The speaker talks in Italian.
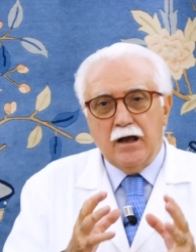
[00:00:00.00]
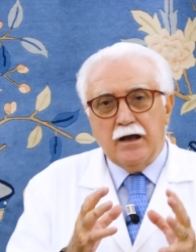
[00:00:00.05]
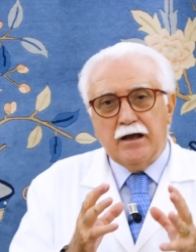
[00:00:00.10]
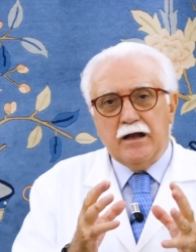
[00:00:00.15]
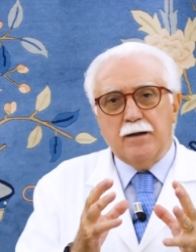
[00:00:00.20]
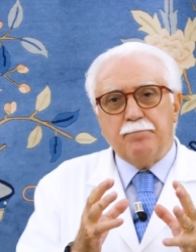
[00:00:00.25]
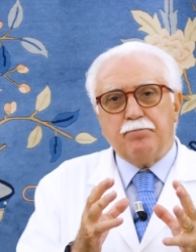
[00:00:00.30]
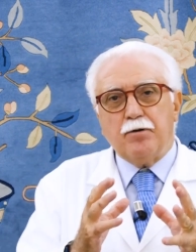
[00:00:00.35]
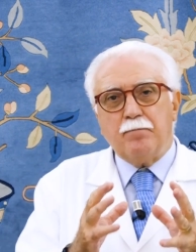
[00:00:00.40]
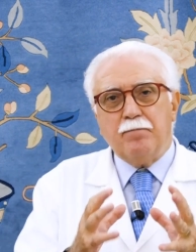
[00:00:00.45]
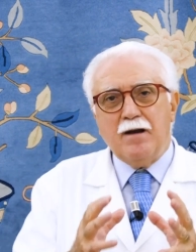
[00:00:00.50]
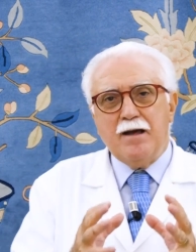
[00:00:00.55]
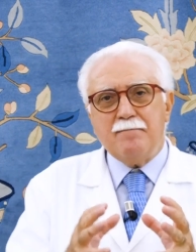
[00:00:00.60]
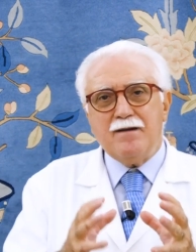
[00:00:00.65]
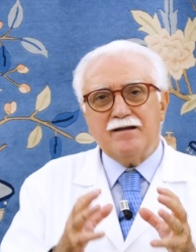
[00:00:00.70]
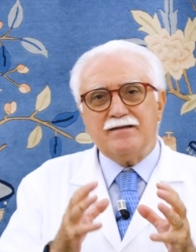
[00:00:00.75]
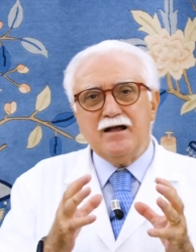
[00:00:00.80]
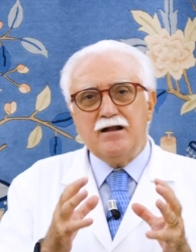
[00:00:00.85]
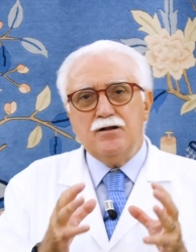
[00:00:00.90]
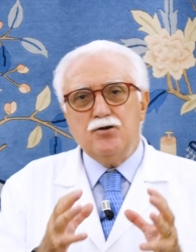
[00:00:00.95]
Il
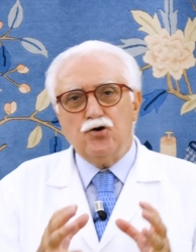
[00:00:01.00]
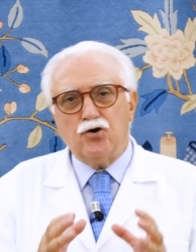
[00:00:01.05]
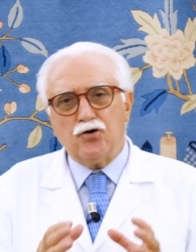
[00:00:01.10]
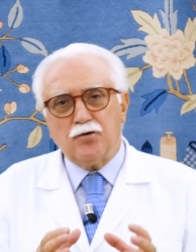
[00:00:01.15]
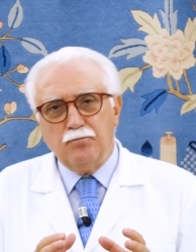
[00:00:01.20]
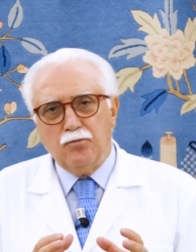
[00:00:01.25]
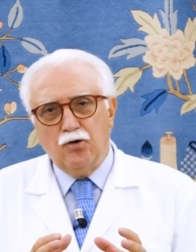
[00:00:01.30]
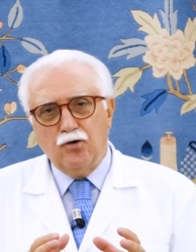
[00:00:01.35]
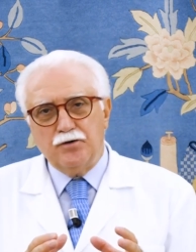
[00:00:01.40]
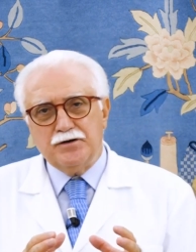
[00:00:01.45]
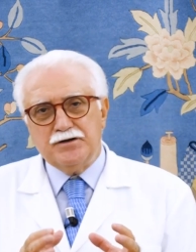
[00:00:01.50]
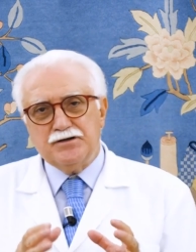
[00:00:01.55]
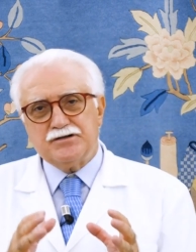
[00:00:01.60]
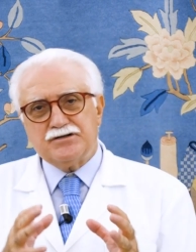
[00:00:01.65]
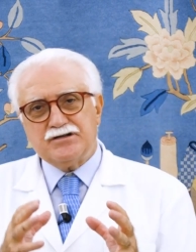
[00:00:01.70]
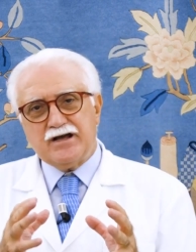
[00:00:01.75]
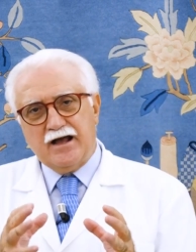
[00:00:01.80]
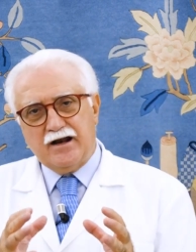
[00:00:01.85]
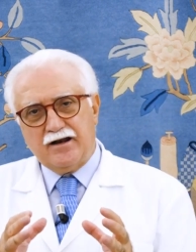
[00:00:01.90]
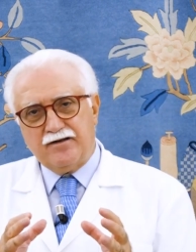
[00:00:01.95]
problema degli ormoni
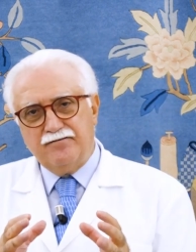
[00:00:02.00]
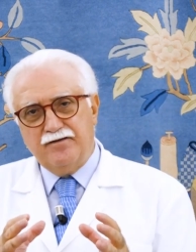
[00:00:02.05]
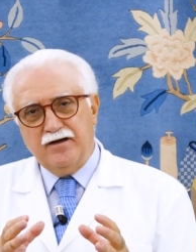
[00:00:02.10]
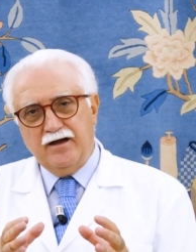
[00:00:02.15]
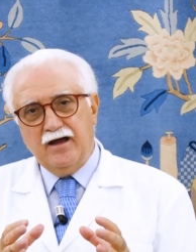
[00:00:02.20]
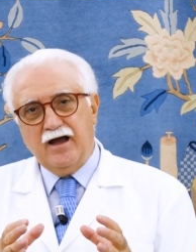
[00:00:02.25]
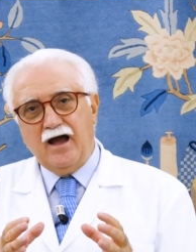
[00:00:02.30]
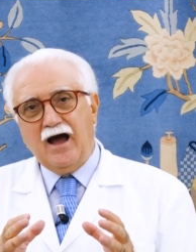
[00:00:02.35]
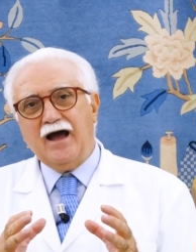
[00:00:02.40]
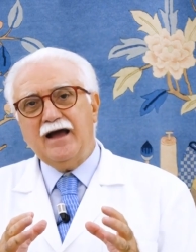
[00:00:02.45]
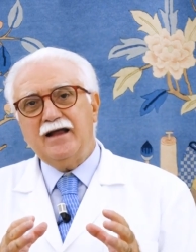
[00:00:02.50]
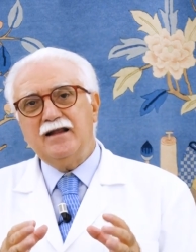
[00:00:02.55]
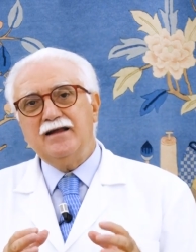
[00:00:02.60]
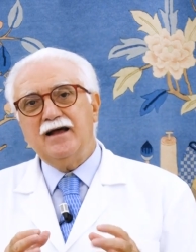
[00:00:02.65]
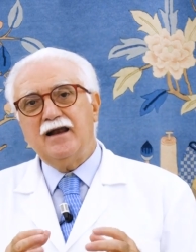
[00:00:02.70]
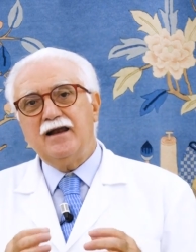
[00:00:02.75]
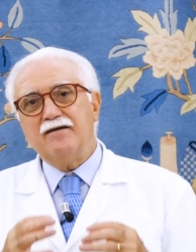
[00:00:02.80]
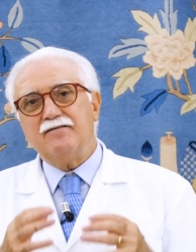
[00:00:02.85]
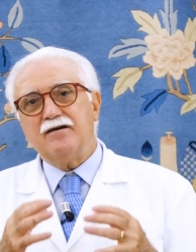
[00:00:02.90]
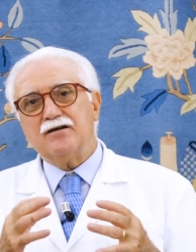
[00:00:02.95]
serve agli
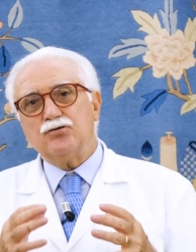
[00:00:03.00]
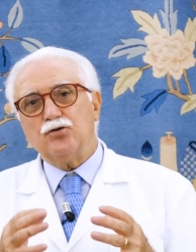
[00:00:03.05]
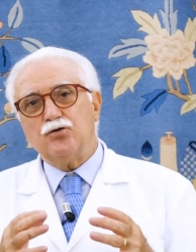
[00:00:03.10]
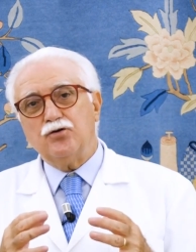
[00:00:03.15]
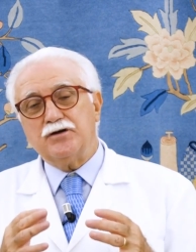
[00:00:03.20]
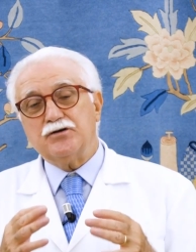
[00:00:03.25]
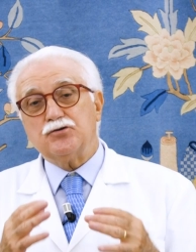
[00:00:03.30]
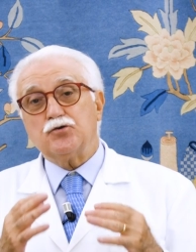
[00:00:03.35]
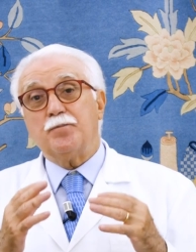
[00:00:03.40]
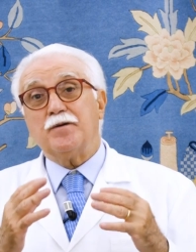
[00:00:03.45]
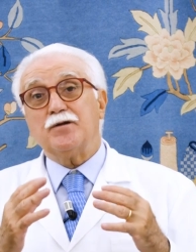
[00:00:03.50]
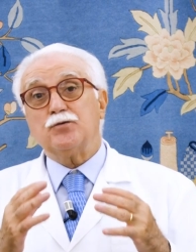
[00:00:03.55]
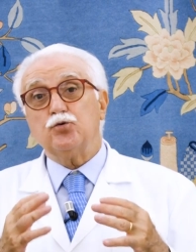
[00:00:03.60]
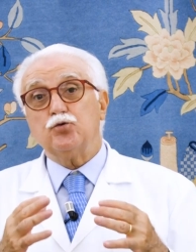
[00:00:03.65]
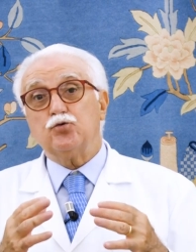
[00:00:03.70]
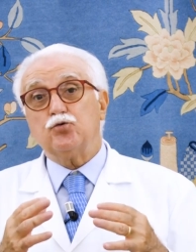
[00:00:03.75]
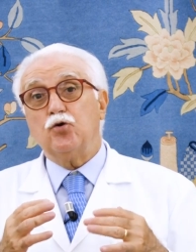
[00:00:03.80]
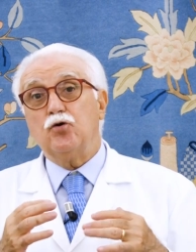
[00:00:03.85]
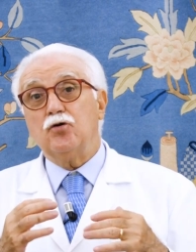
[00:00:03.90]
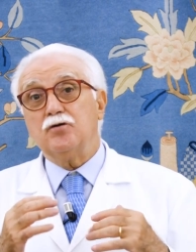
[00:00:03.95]
allevatori,
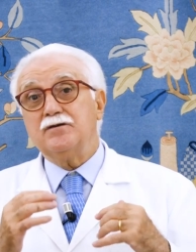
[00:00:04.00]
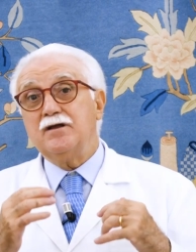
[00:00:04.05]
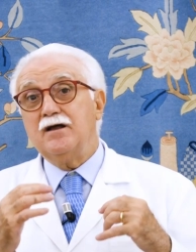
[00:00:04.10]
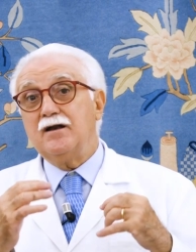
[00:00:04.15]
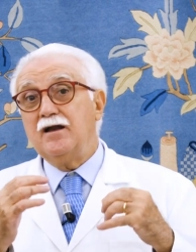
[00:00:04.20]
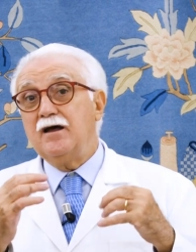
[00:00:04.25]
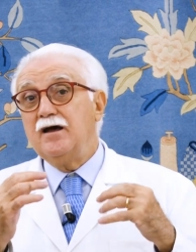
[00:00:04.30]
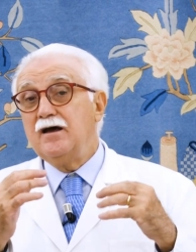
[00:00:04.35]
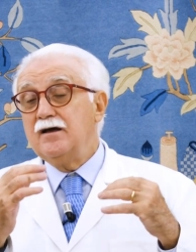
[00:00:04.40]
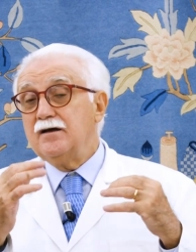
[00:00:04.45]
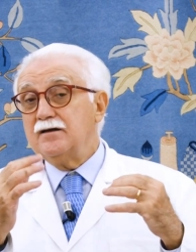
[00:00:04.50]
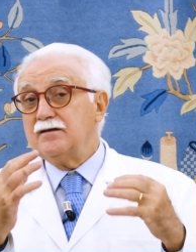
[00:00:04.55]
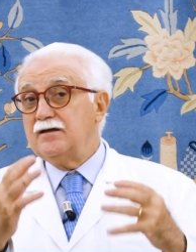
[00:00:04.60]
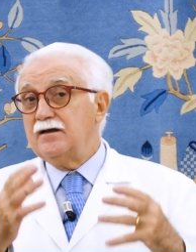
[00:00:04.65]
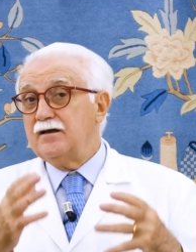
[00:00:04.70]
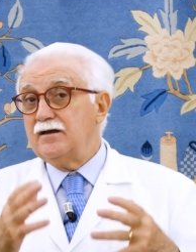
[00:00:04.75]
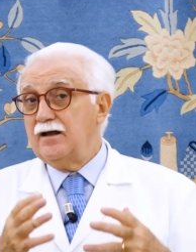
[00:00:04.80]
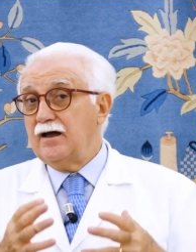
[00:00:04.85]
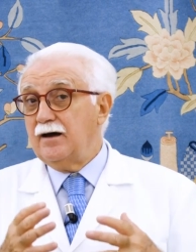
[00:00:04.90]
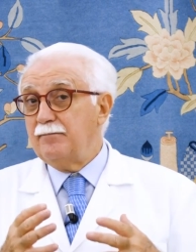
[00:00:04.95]
soprattutto del,
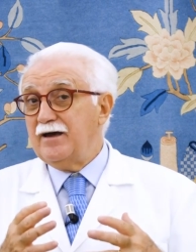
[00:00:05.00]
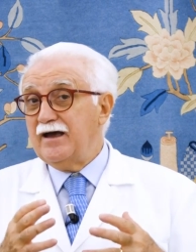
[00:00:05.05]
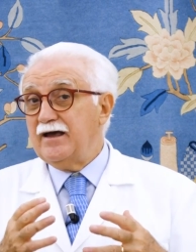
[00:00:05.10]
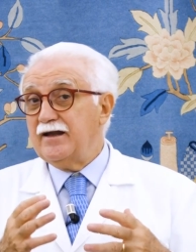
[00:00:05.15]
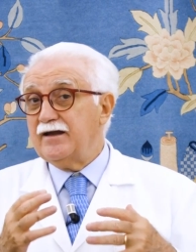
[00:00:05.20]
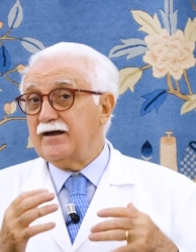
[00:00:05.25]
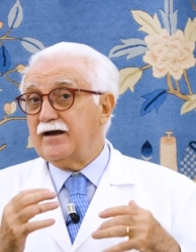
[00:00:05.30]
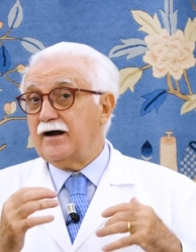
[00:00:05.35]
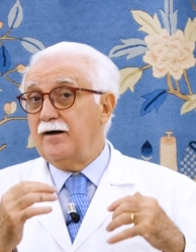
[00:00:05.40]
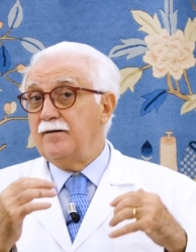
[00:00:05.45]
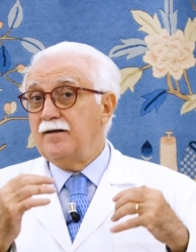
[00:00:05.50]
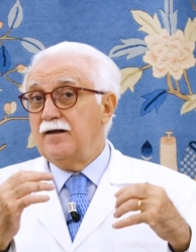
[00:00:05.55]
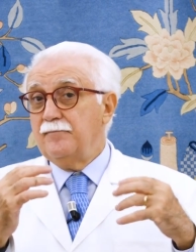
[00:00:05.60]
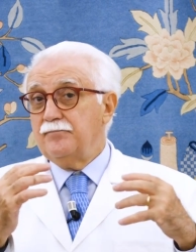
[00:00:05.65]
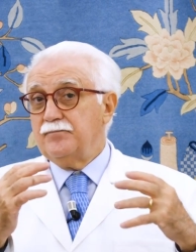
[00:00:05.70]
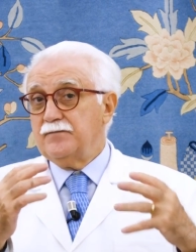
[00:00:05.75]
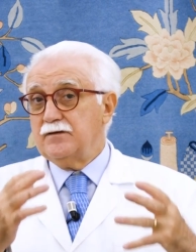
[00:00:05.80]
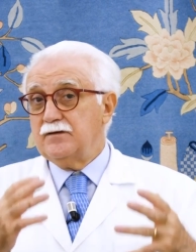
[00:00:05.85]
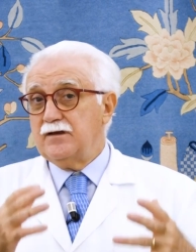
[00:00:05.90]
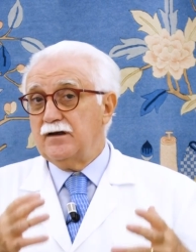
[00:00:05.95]
dell'America,
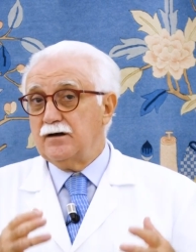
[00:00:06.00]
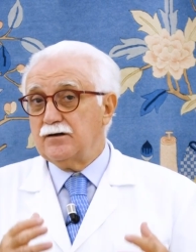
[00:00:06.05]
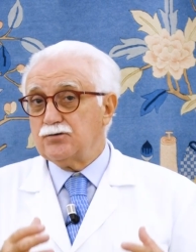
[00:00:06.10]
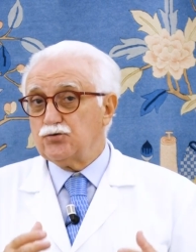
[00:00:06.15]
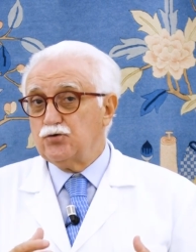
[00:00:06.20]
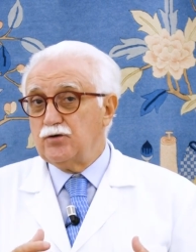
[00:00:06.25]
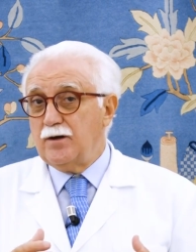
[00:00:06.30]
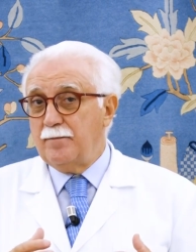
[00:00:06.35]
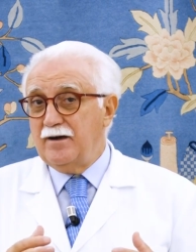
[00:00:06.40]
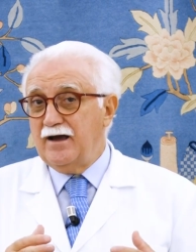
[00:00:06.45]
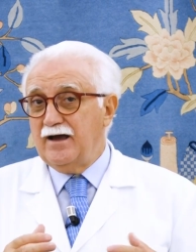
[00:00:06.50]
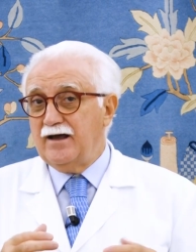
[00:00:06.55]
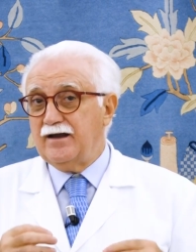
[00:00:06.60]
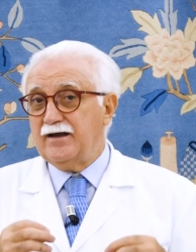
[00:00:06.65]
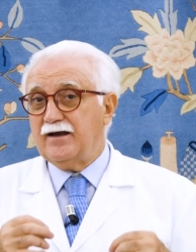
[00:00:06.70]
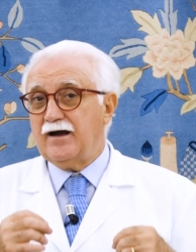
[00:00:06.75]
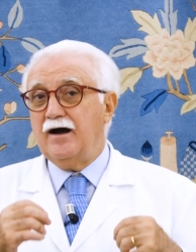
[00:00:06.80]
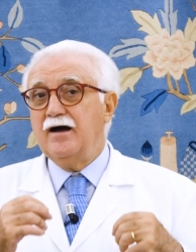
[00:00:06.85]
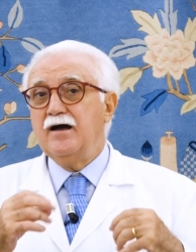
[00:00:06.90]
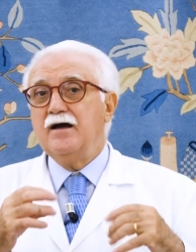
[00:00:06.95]
del Sud
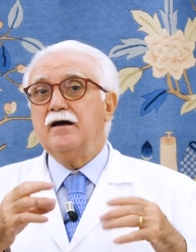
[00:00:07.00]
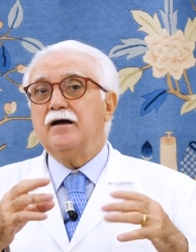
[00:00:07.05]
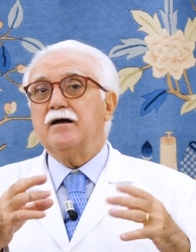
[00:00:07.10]
America.